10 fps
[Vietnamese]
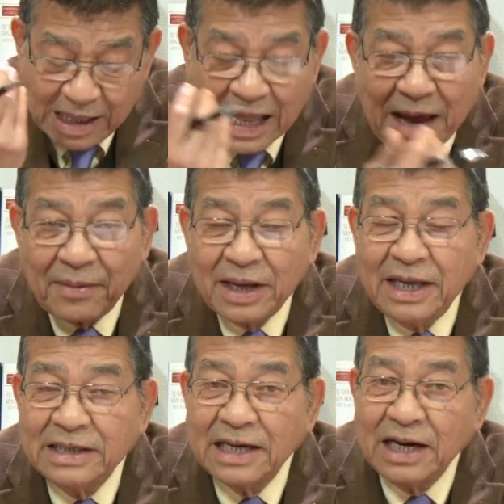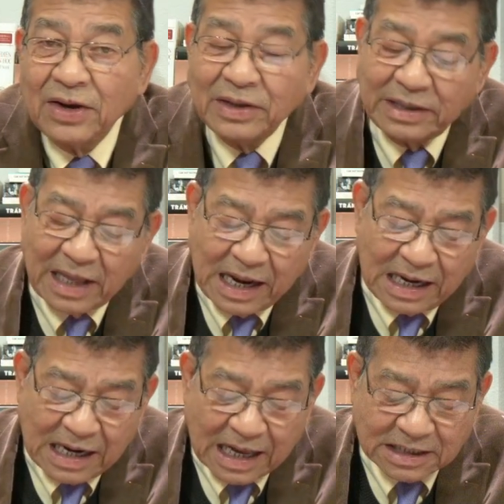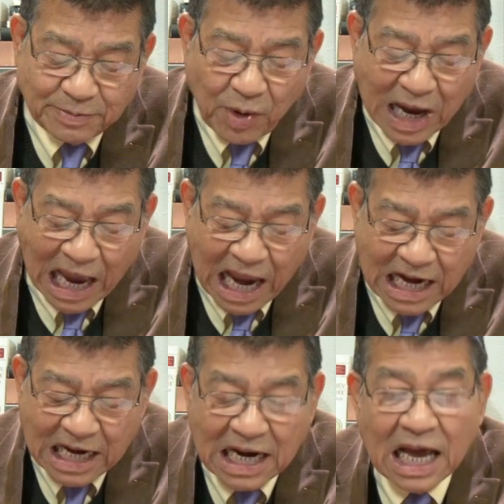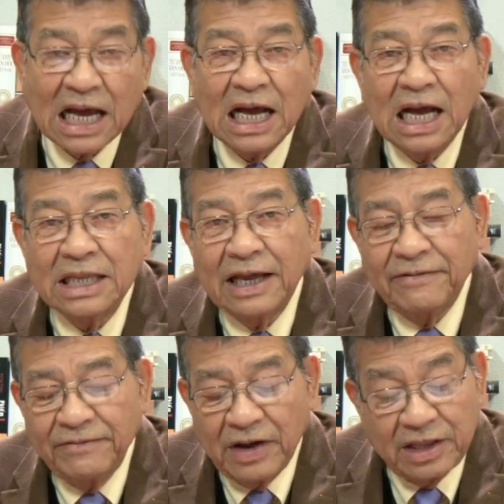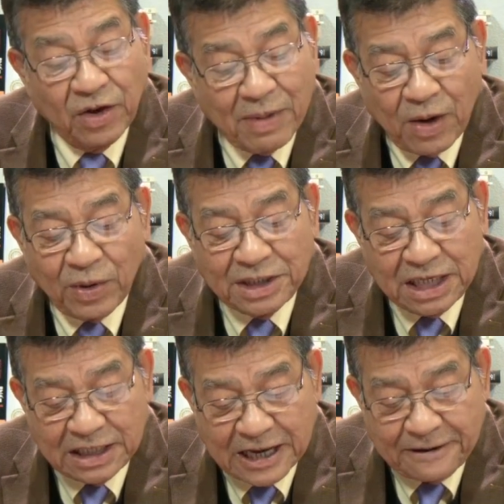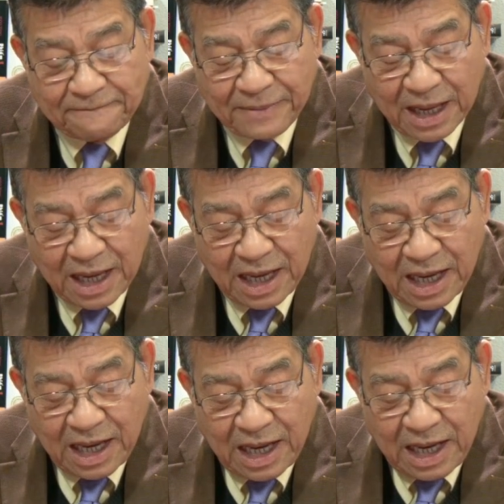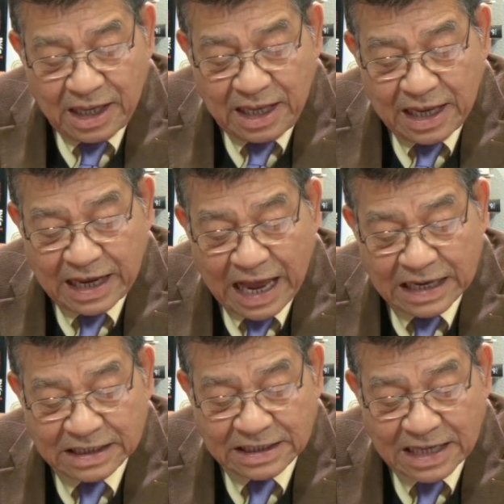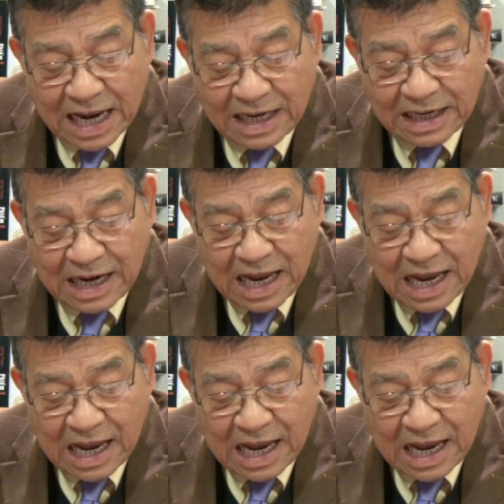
tại một cái thị trấn có tên là Spokane ở thành ở tiểu bang Washington thì cảnh sát à,